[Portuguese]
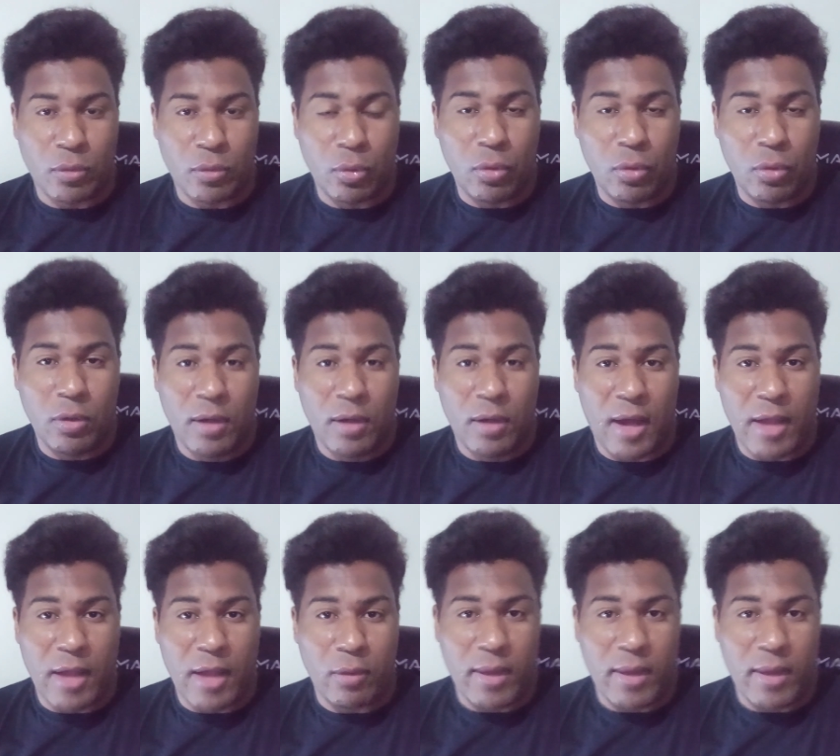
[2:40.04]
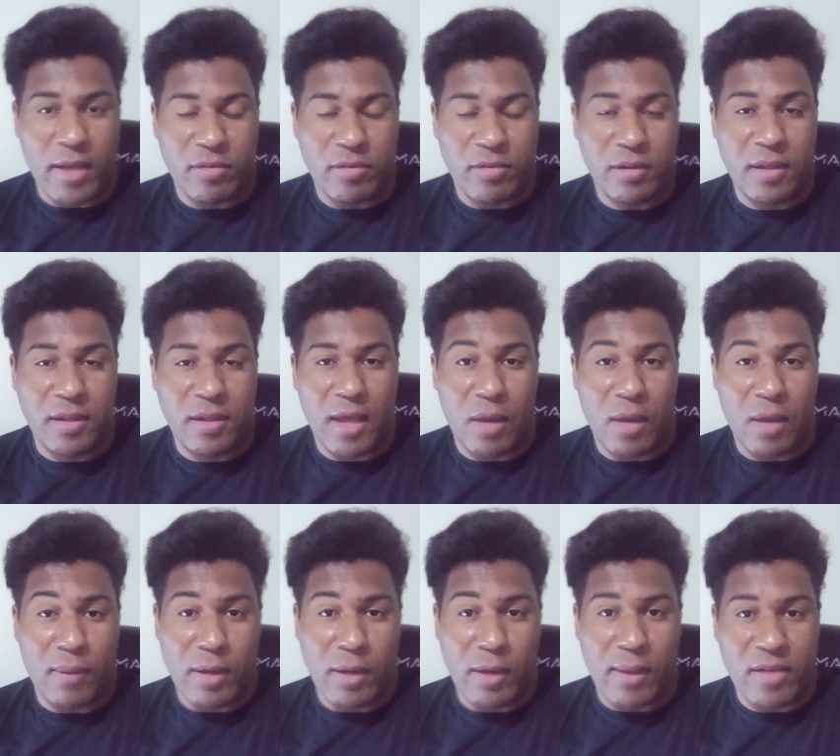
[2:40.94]
do iOS, que
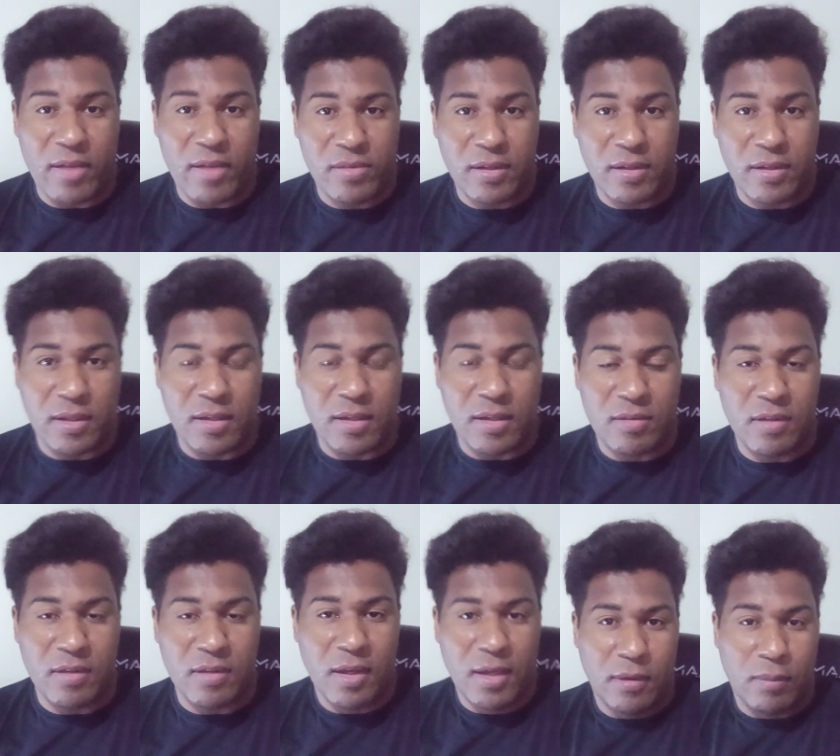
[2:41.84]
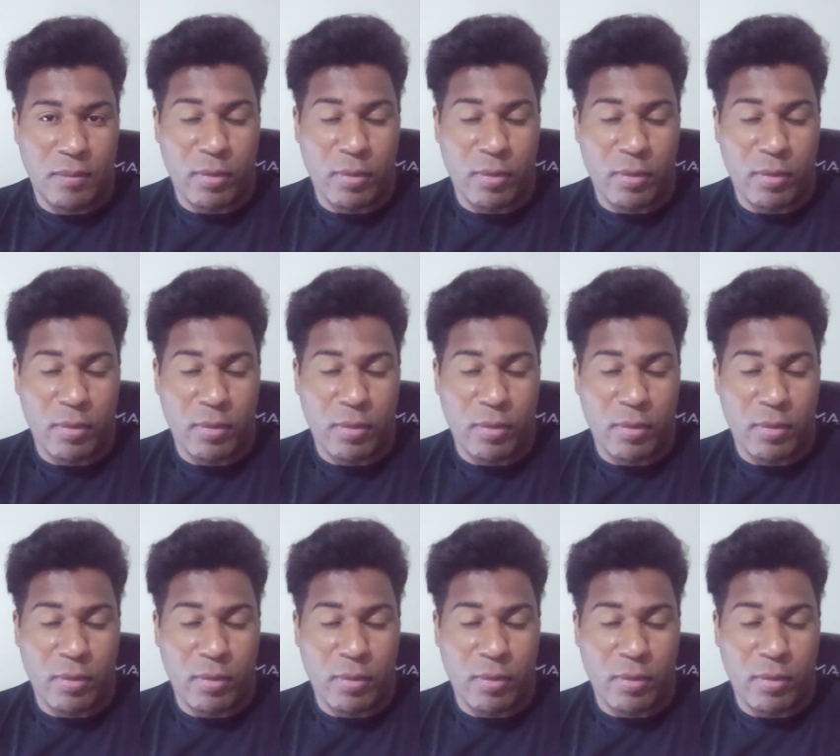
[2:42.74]
é o iOS 15